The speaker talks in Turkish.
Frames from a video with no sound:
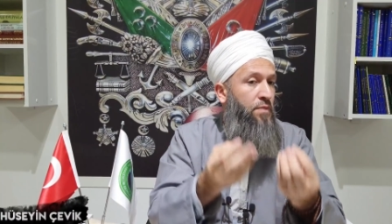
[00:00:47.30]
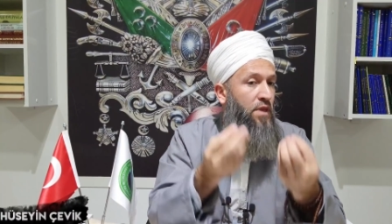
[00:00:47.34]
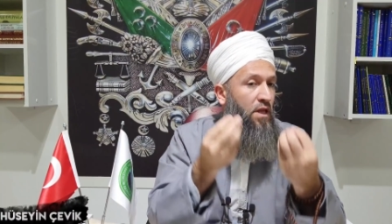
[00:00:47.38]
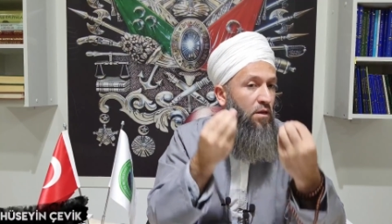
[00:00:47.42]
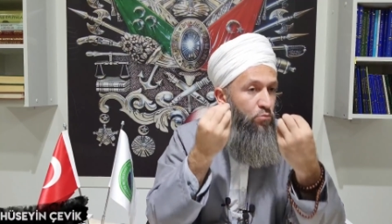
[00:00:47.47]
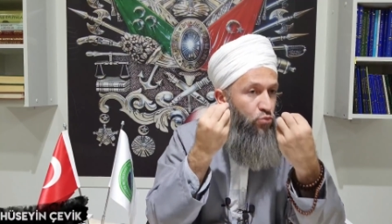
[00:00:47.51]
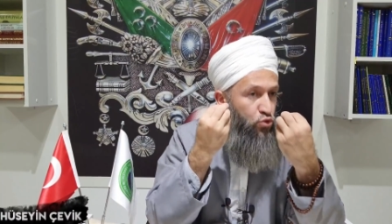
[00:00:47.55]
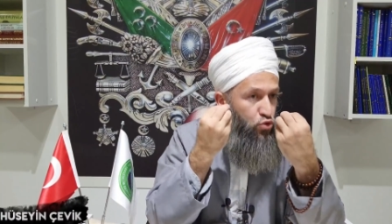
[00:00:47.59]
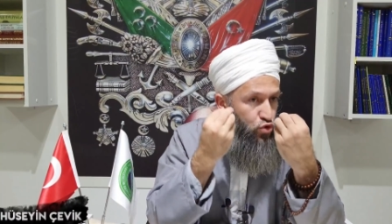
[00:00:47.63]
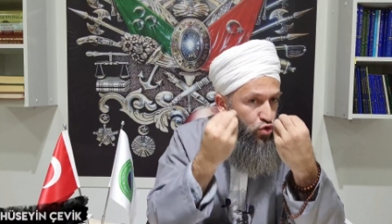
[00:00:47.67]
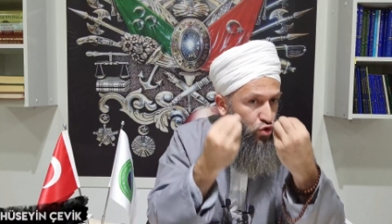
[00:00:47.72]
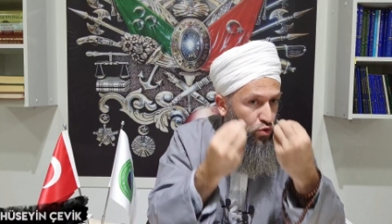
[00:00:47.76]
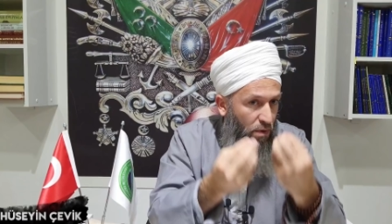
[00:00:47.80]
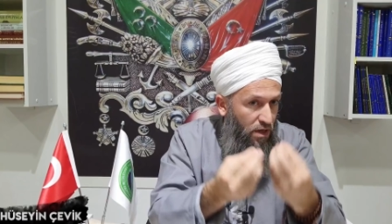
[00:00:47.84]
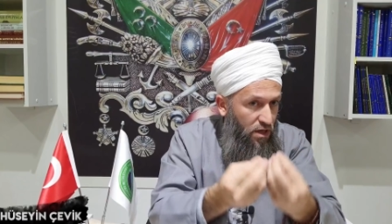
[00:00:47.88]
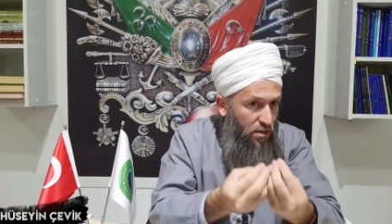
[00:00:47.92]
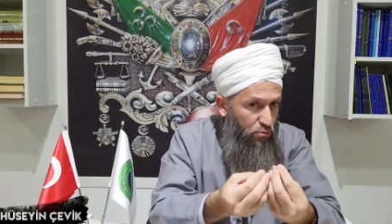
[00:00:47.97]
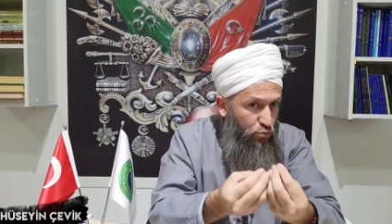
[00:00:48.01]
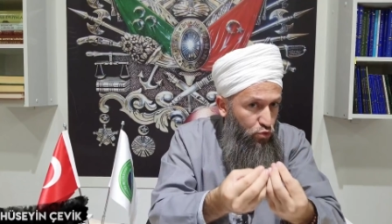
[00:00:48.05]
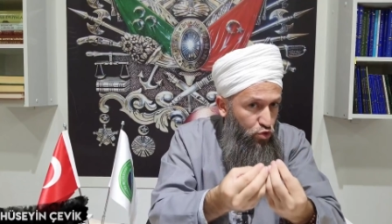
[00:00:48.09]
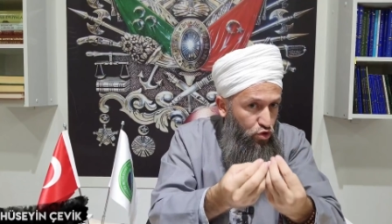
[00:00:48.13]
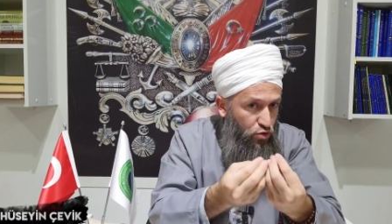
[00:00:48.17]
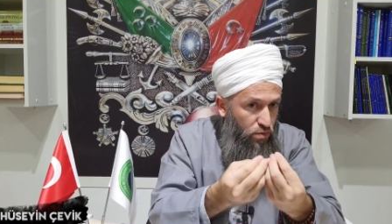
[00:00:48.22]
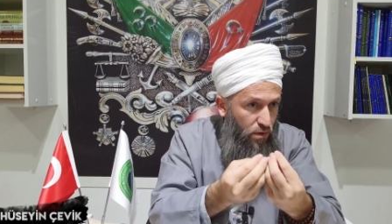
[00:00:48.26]
Müslümanın
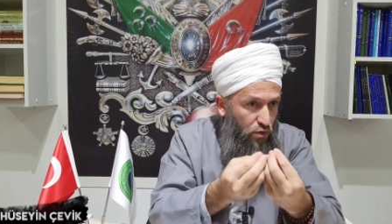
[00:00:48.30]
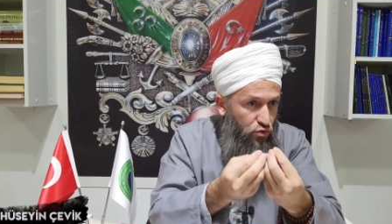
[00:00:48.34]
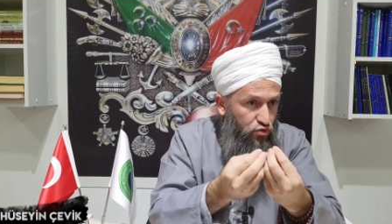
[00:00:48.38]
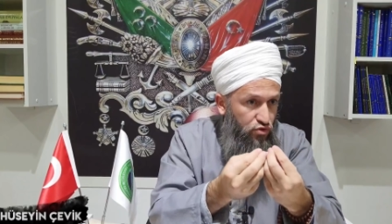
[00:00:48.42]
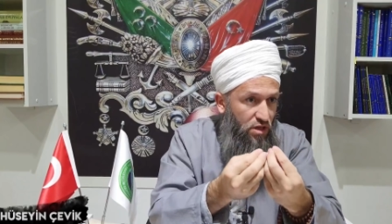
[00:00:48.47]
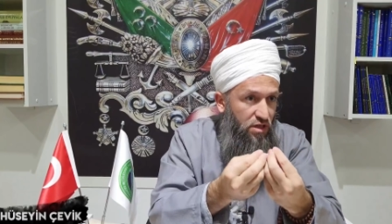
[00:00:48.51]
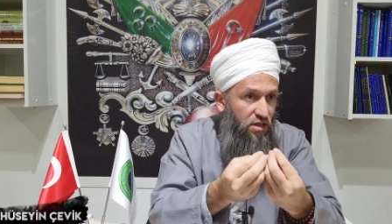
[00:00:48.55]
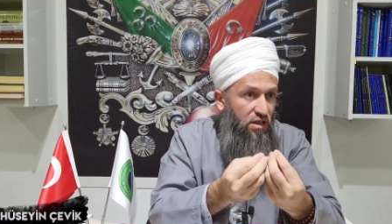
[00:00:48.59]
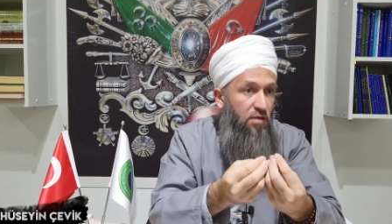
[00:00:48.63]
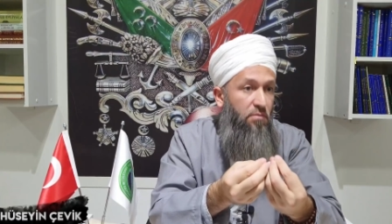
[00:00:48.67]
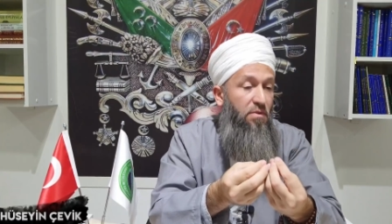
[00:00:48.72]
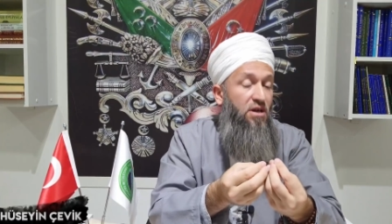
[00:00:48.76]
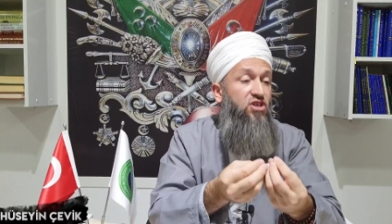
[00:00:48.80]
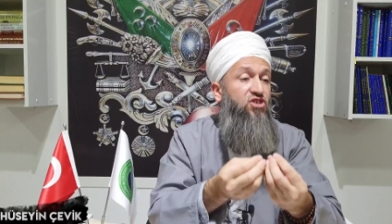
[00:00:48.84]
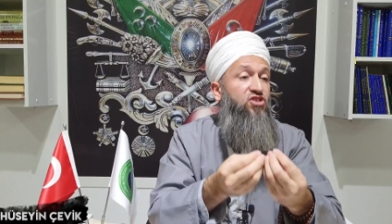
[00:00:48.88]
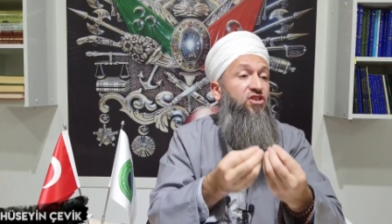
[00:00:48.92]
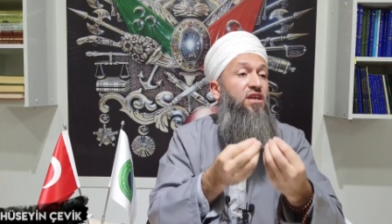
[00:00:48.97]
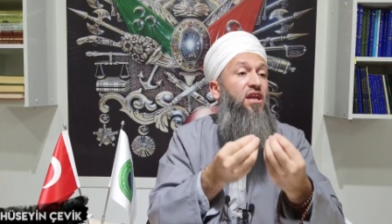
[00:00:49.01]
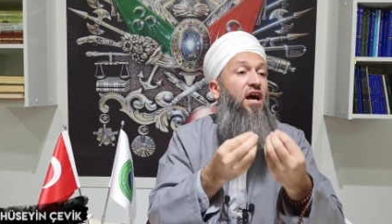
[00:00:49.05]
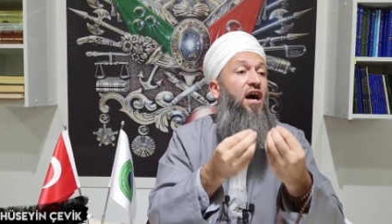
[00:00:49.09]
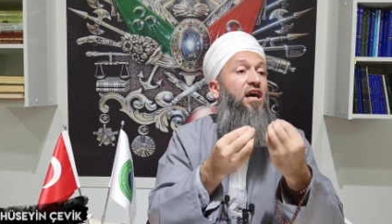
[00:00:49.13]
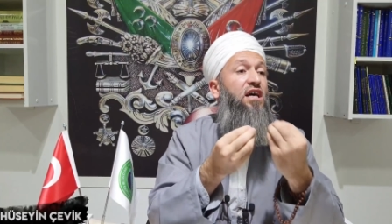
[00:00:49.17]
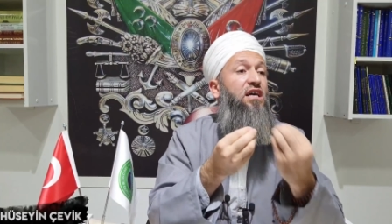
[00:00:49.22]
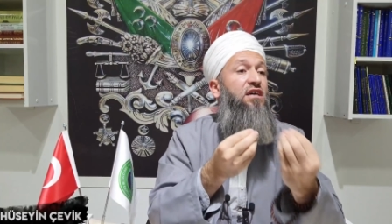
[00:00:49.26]
Müslüman üzerinde beş
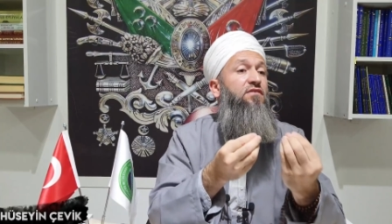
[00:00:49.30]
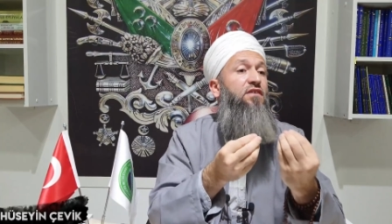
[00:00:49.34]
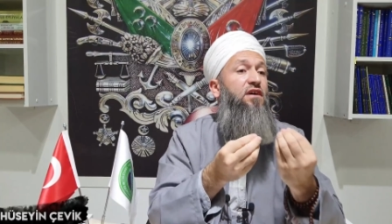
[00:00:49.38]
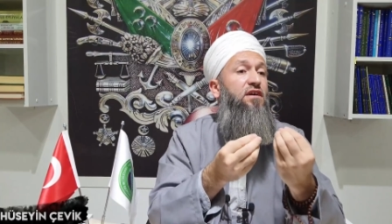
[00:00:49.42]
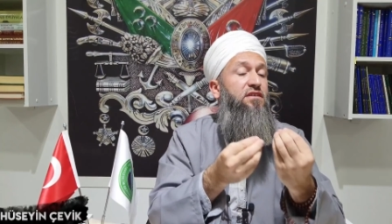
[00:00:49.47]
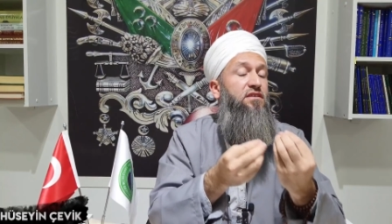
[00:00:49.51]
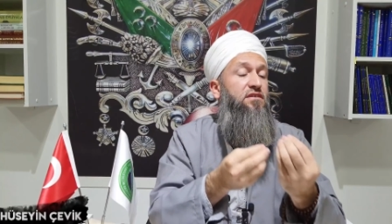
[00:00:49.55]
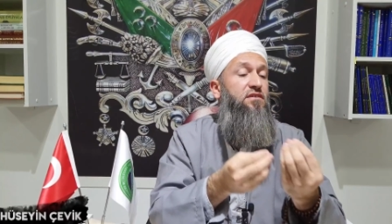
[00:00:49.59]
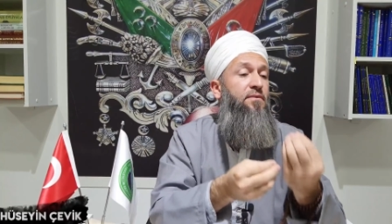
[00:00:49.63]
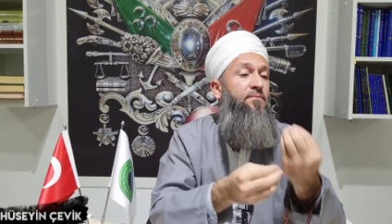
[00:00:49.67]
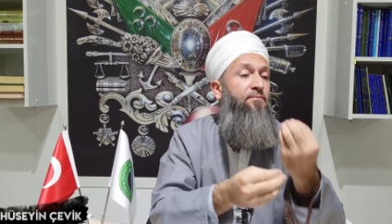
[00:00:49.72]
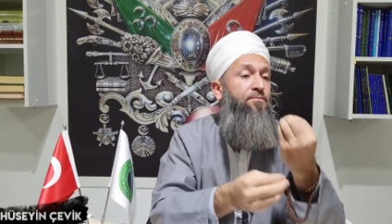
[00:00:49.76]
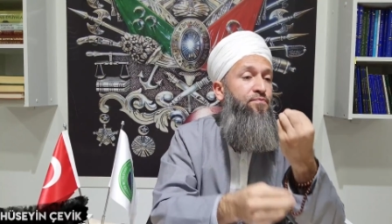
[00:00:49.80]
tane hakkı vardır.